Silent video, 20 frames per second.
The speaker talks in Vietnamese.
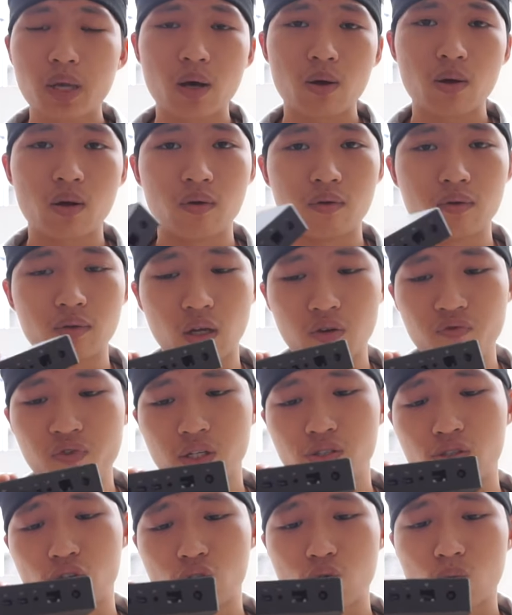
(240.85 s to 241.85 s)
theo là tới
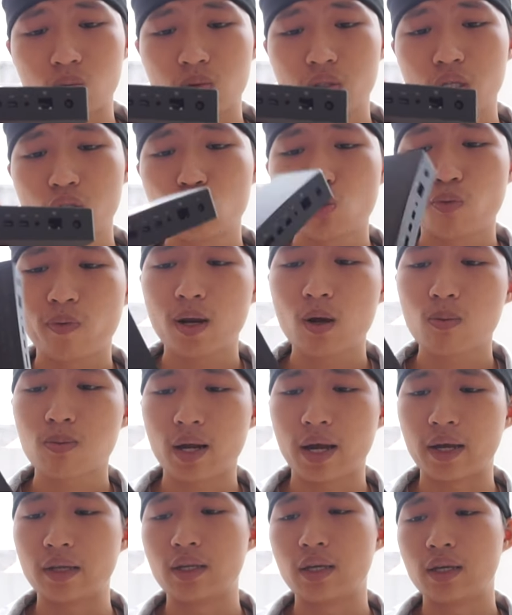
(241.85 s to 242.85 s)
việc sử dụng chiếc Super Dock
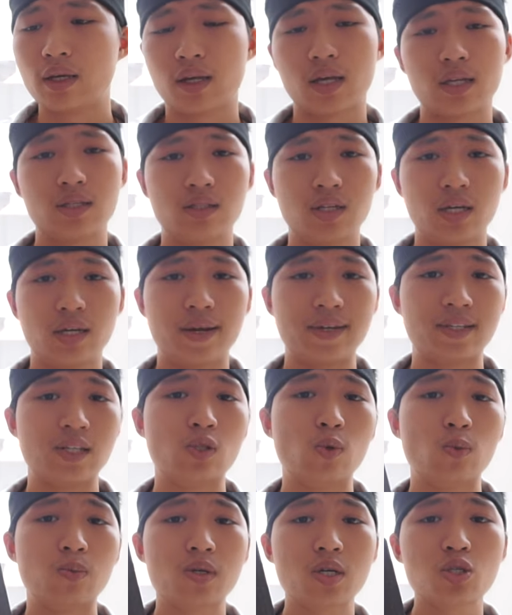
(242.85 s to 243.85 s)
này thì cần gì để sử
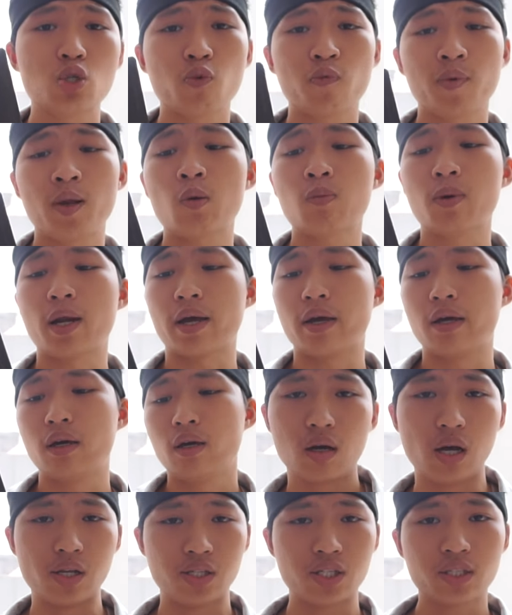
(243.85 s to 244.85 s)
dụng chiếc Super Dock này
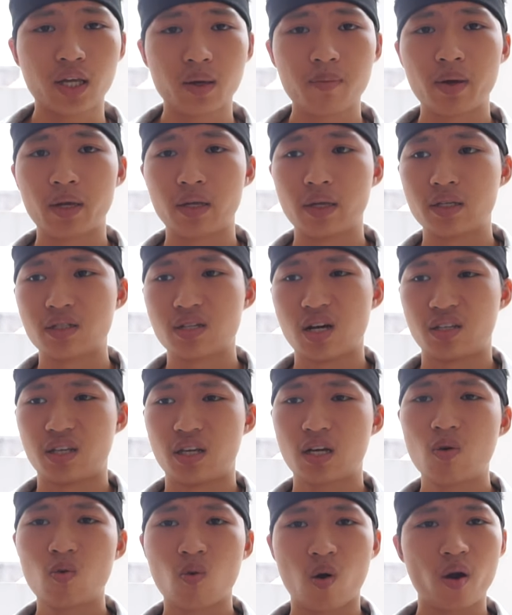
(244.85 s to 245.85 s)
ở trên tay mình hiện giờ thì
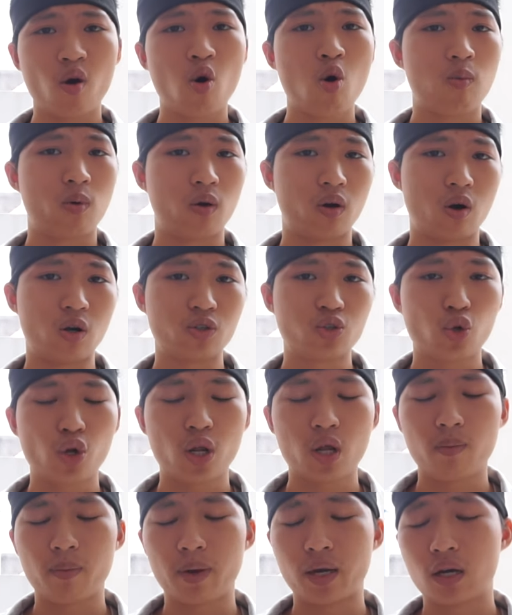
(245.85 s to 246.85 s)
không có cái hộp của nó cho
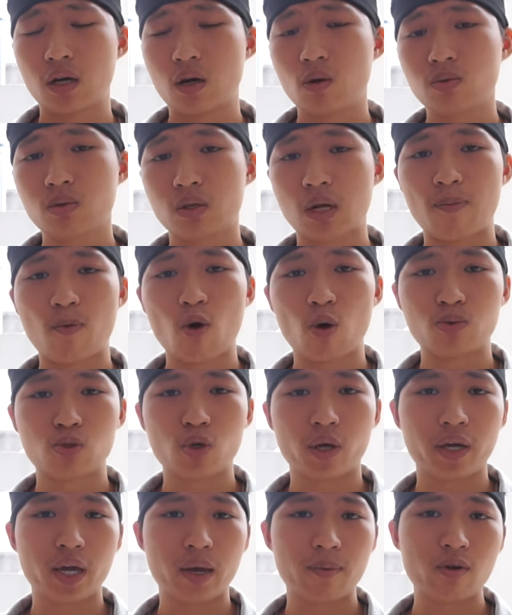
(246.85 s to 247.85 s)
nên là mình không đập hộp
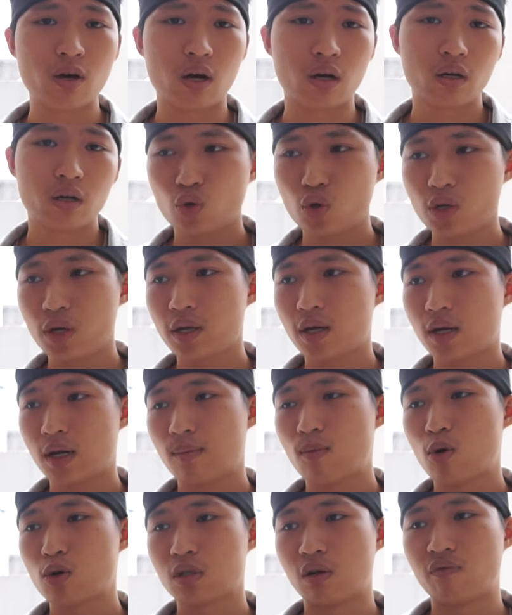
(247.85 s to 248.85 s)
cho anh em được tuy nhiên là
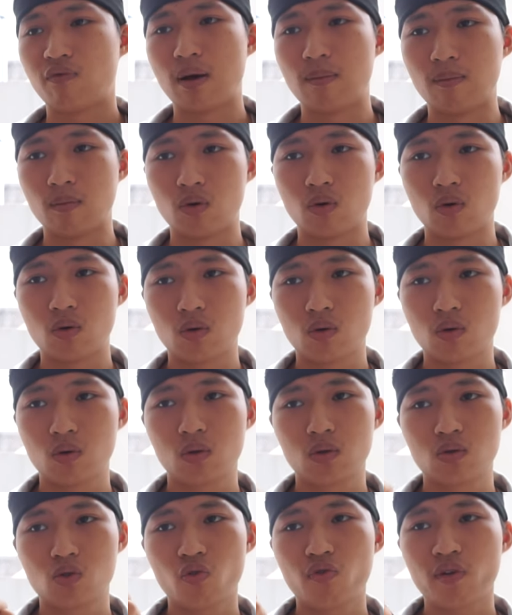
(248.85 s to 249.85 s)
bộ sản phẩm
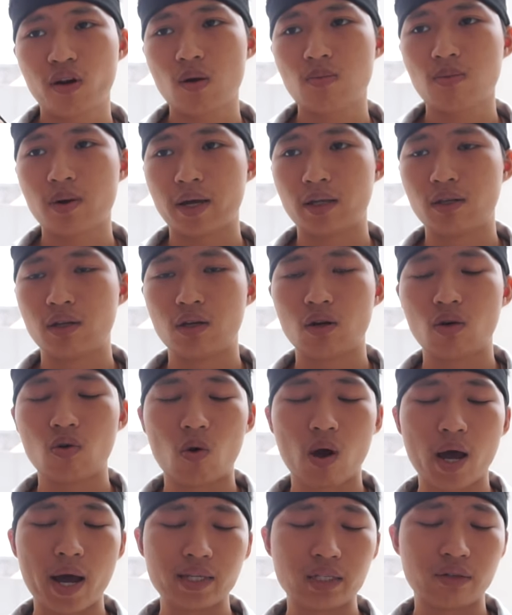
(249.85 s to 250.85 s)
Super Dock này thì nó
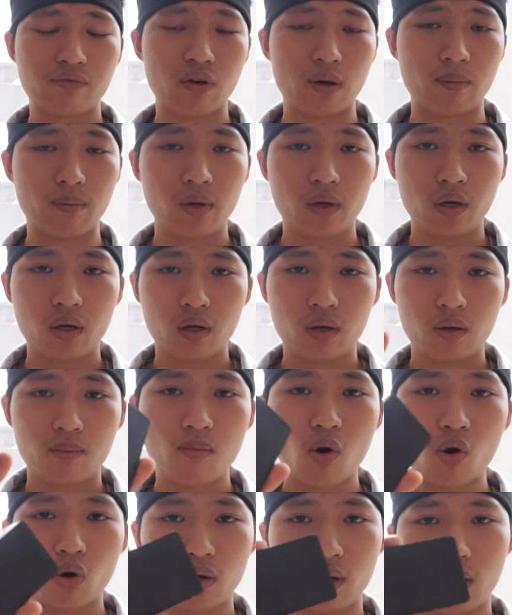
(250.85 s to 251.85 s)
có hai sản phẩm
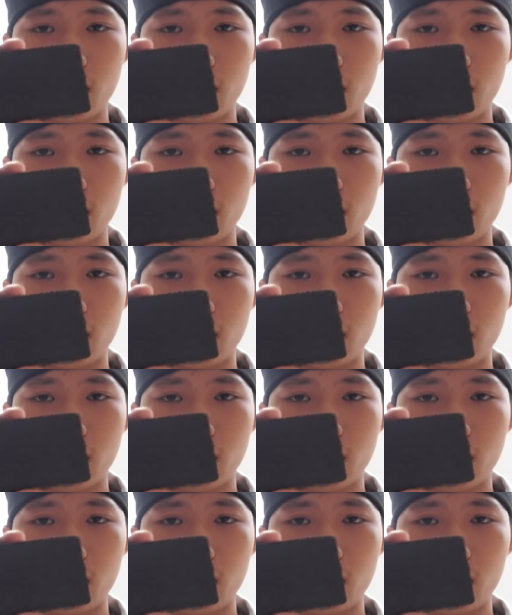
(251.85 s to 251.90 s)
một